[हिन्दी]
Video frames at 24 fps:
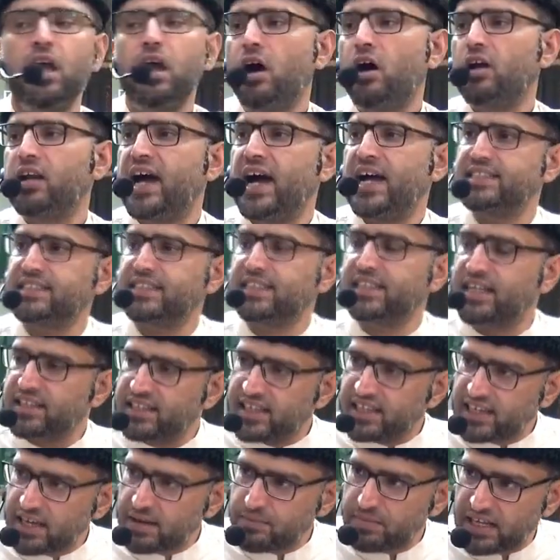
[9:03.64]
और हज
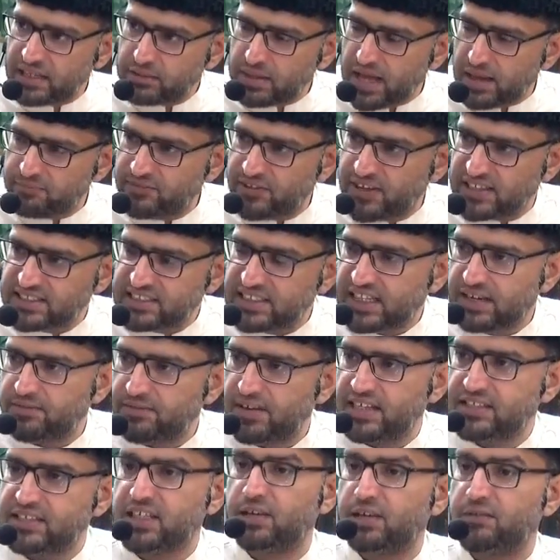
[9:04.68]
करने के बाद आप वैसे के
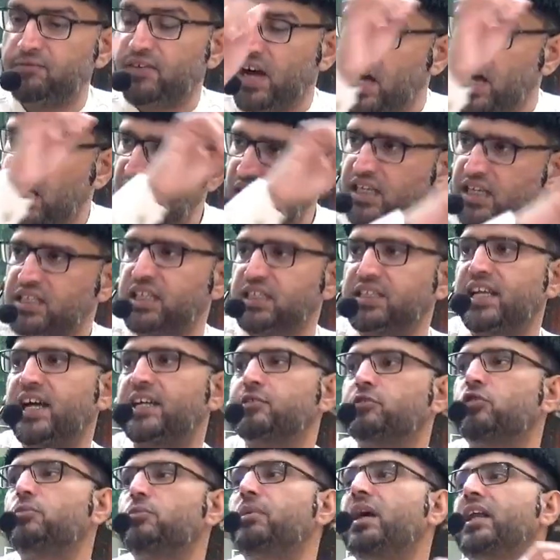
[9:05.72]
वासे वहां के
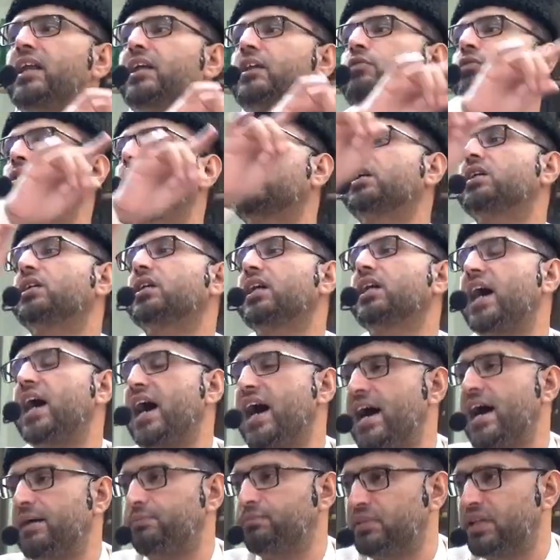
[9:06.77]
शैतान को मारे हुए कंकर
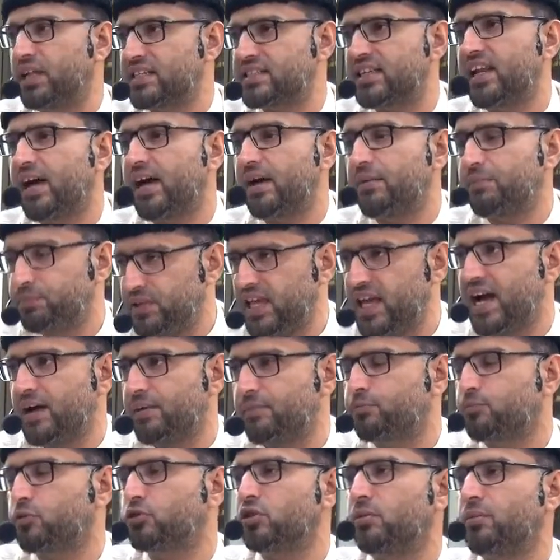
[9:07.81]
आप दरअसल अपने
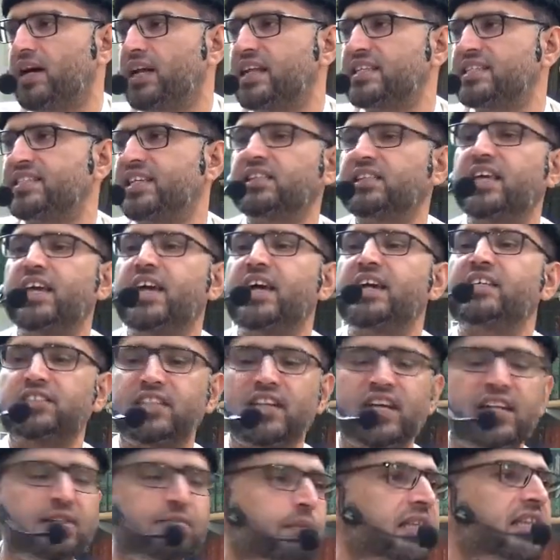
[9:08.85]
आप को दोबारा से एक नया
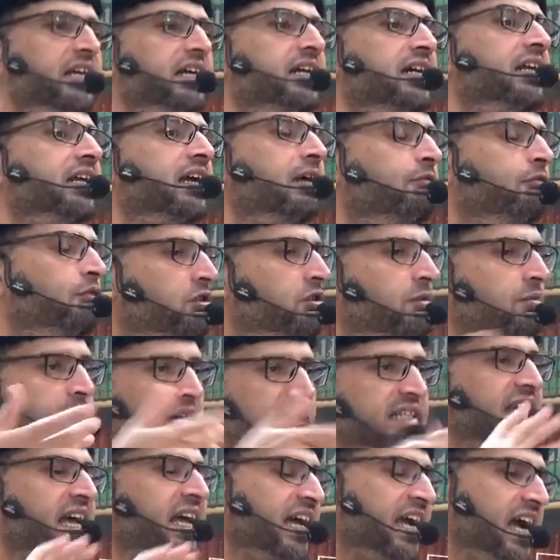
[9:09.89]
शैतान पैदा करके वो तो
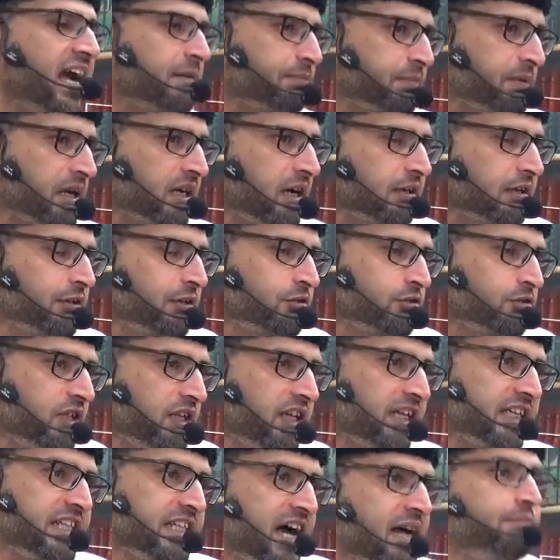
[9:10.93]
मर जाएगा आपके कंकरों से
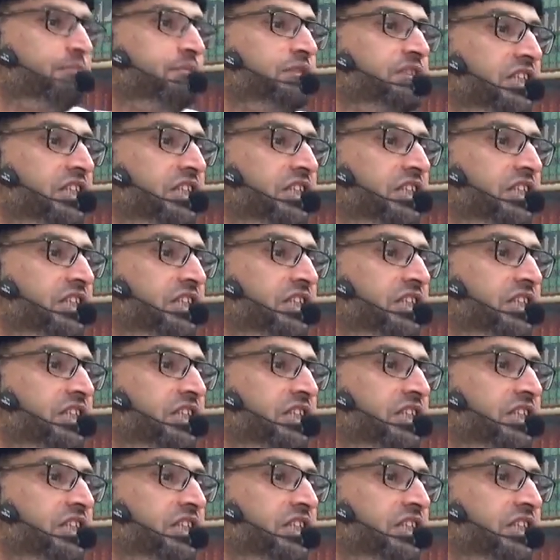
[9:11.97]
लेकिन आप